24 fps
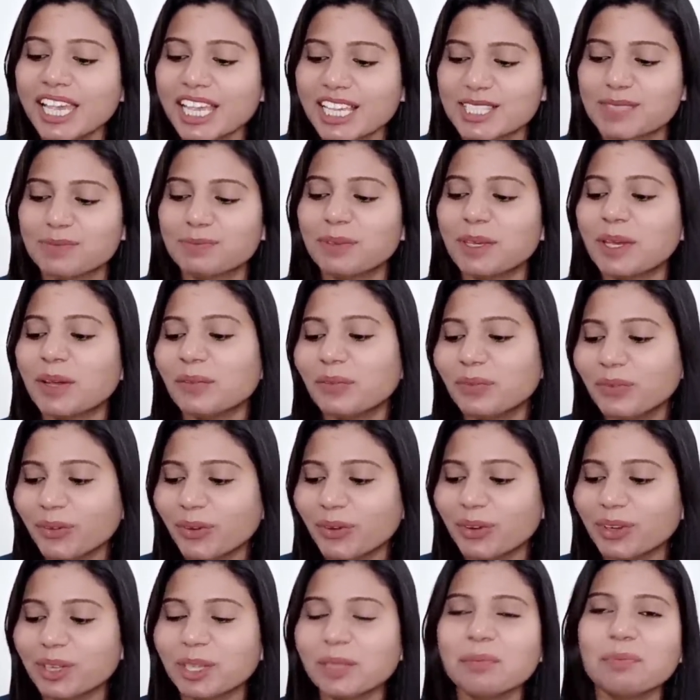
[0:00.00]
एस पी एफ
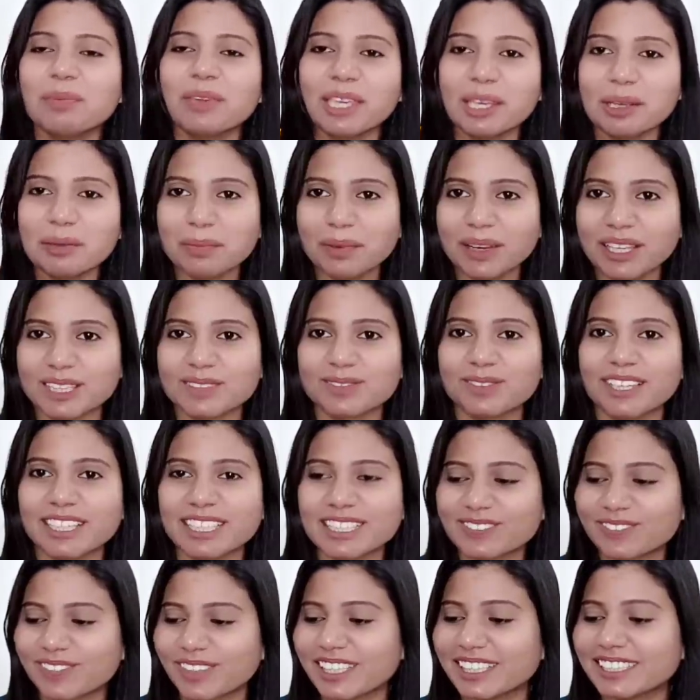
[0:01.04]
फोर्टी पी ए प्लस
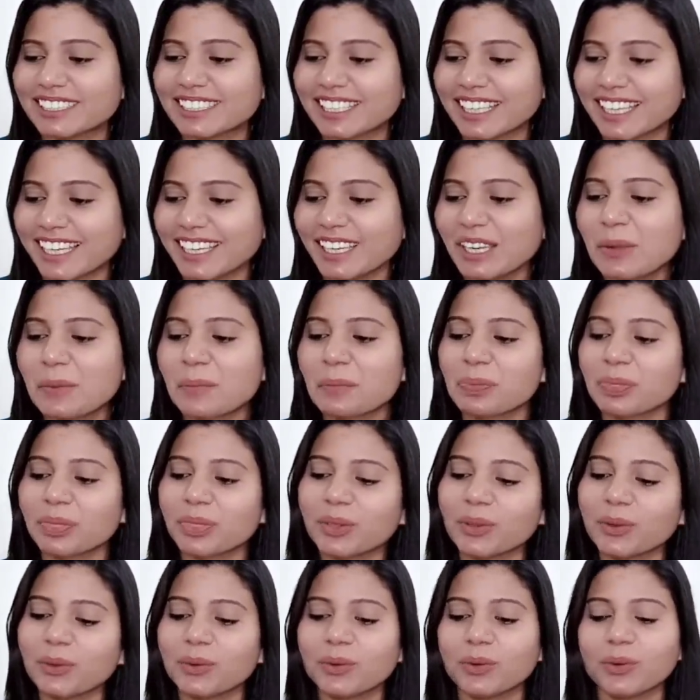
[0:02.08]
प्लस प्लस है
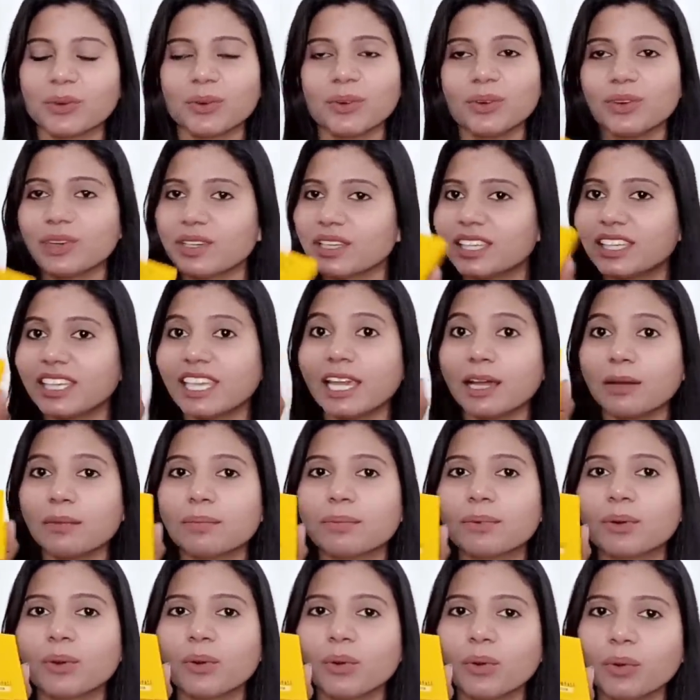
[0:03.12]
तो ये
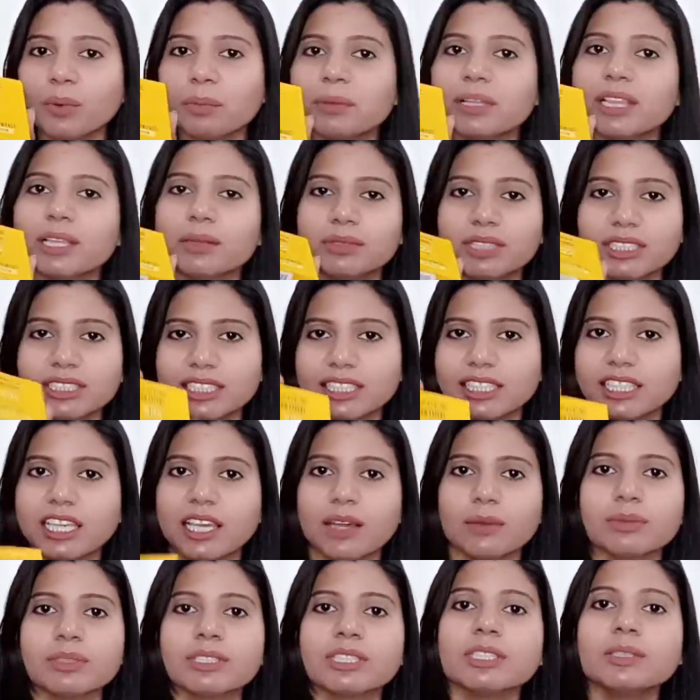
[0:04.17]
आपको मतलब जैसे कि
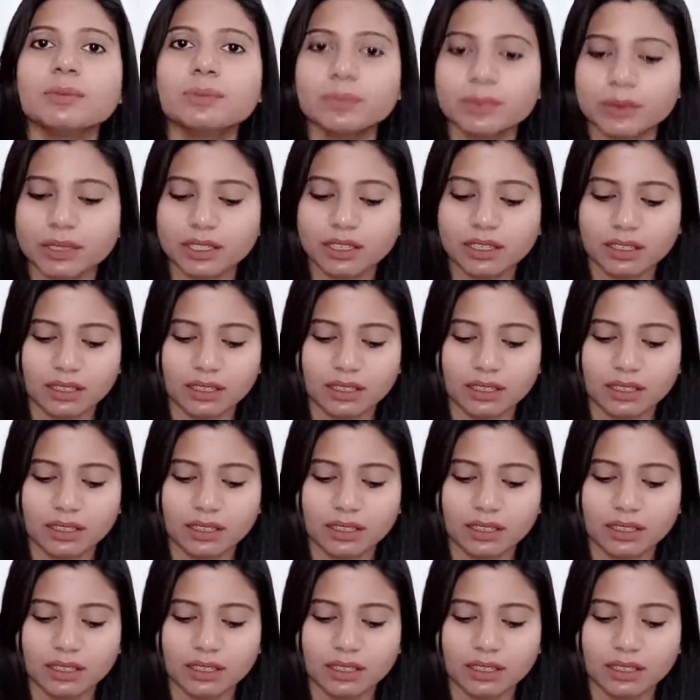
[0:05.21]
आप सिर्फ